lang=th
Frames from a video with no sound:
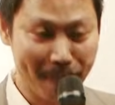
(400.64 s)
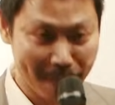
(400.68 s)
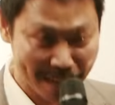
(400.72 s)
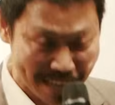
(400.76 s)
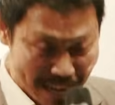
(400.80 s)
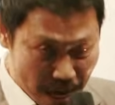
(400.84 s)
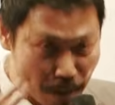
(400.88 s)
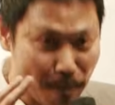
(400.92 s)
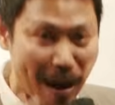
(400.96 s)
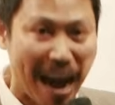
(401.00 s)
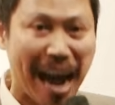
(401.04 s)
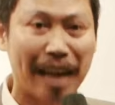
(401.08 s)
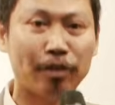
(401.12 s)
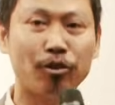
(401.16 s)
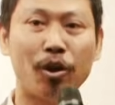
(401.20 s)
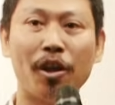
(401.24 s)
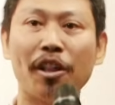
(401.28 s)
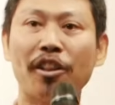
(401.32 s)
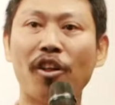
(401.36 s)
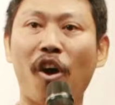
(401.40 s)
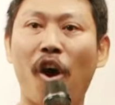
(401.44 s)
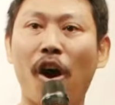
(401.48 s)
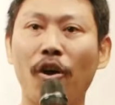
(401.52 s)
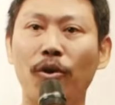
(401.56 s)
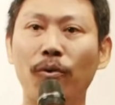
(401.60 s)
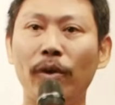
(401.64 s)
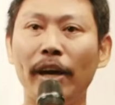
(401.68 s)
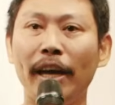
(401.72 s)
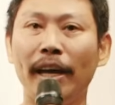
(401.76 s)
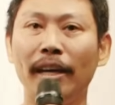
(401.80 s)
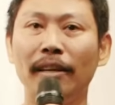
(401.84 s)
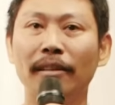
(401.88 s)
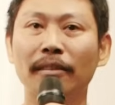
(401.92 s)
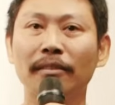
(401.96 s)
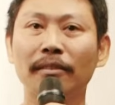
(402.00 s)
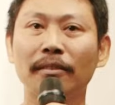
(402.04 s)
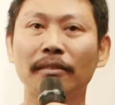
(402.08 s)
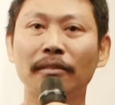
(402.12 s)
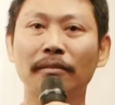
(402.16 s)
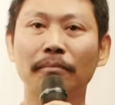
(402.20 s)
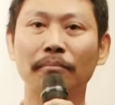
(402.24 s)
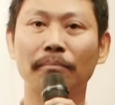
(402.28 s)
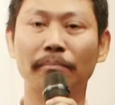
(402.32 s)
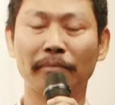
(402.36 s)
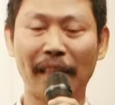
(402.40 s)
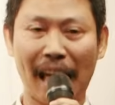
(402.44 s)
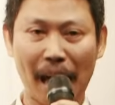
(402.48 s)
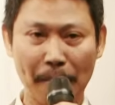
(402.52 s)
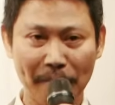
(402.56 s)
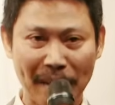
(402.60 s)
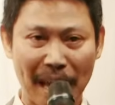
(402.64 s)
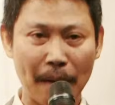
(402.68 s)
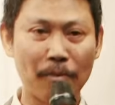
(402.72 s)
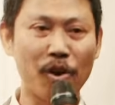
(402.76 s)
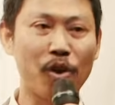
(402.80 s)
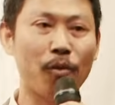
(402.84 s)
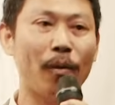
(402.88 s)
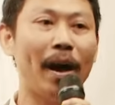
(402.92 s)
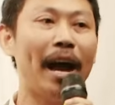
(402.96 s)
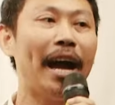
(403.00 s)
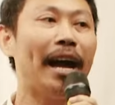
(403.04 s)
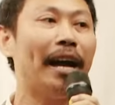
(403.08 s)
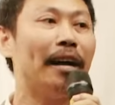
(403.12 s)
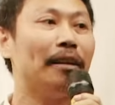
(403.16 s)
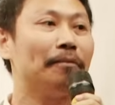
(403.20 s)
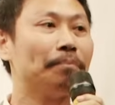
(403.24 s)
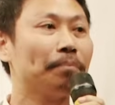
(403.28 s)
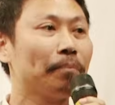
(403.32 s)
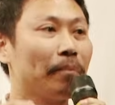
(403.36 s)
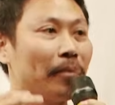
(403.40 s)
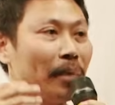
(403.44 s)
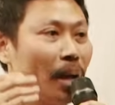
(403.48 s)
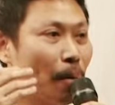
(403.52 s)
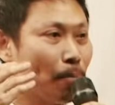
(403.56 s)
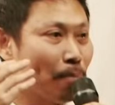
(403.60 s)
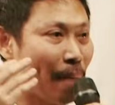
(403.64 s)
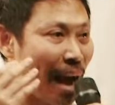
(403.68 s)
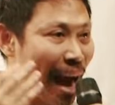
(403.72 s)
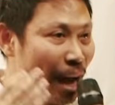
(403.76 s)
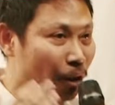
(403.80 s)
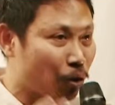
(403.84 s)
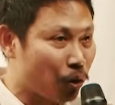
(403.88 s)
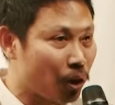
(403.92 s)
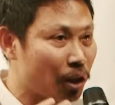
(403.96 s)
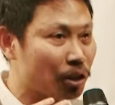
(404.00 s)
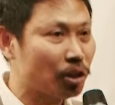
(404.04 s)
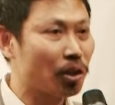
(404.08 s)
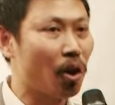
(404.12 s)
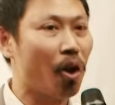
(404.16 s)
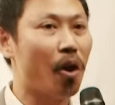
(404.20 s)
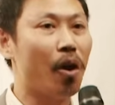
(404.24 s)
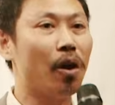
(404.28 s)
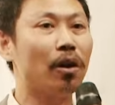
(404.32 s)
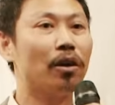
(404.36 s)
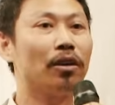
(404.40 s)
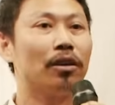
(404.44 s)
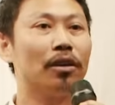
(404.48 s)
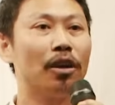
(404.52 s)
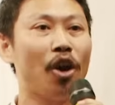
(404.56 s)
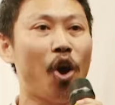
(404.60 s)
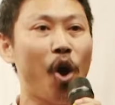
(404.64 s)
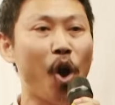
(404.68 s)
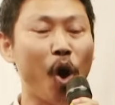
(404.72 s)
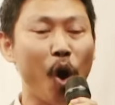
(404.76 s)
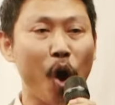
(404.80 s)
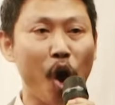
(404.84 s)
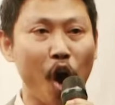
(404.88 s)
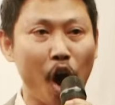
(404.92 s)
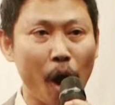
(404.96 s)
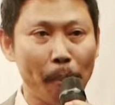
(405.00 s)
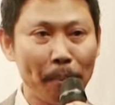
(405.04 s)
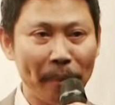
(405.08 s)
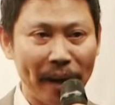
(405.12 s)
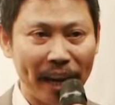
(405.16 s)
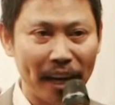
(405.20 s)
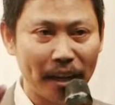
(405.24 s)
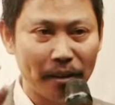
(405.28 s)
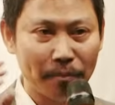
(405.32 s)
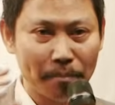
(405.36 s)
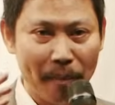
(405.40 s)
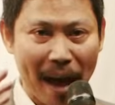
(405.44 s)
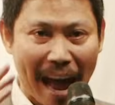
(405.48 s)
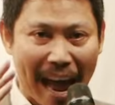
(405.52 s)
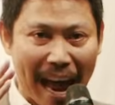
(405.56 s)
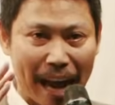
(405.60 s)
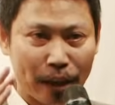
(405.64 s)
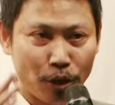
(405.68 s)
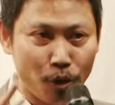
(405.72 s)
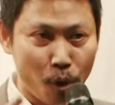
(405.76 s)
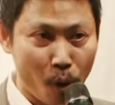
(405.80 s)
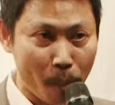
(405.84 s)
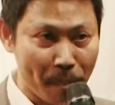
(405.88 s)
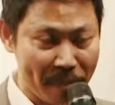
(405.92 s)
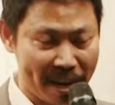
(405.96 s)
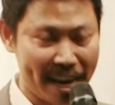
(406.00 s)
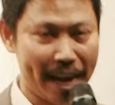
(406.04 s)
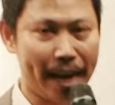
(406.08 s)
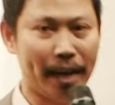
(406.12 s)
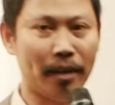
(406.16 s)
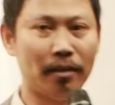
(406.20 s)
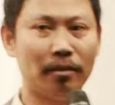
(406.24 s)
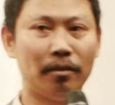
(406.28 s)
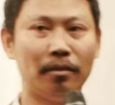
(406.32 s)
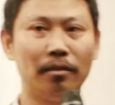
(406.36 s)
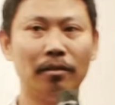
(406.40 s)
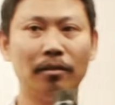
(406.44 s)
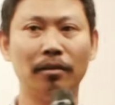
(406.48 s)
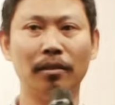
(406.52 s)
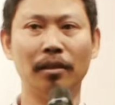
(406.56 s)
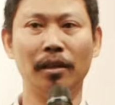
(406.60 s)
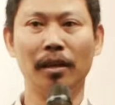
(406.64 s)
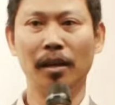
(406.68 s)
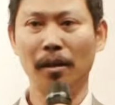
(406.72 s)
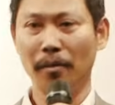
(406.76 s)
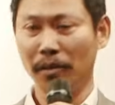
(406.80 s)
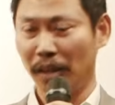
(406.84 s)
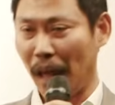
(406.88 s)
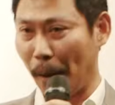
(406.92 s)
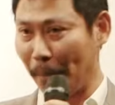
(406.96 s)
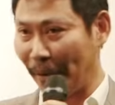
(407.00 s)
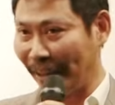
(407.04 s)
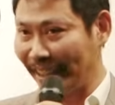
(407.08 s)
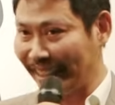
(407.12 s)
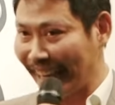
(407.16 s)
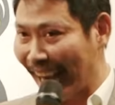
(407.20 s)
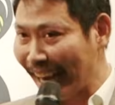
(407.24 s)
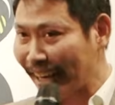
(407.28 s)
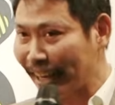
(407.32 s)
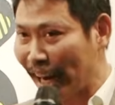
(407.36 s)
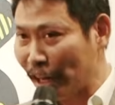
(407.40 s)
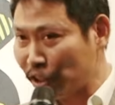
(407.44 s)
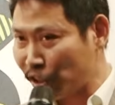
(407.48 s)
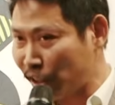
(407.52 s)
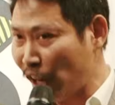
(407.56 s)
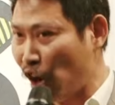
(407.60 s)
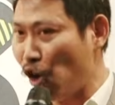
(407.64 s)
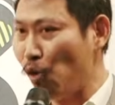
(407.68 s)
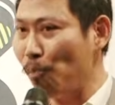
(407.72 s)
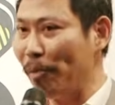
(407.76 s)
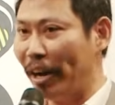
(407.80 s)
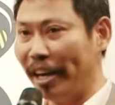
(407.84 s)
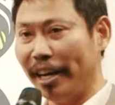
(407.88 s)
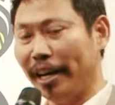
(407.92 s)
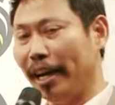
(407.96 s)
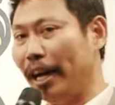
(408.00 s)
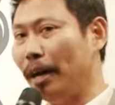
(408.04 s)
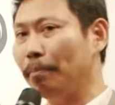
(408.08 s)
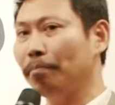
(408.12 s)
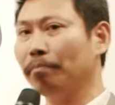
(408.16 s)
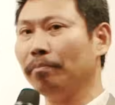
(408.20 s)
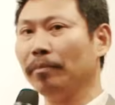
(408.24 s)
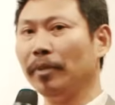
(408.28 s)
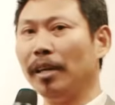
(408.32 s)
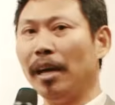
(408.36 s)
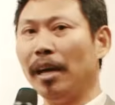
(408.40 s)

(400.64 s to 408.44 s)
มีหมาตัวที่สองด้วยแต่เมียบอกว่าหมาตัวที่สองขอเป็นหมาตัวเมียแต่เป็นแจ็คลัสเซลเหมือนเดิม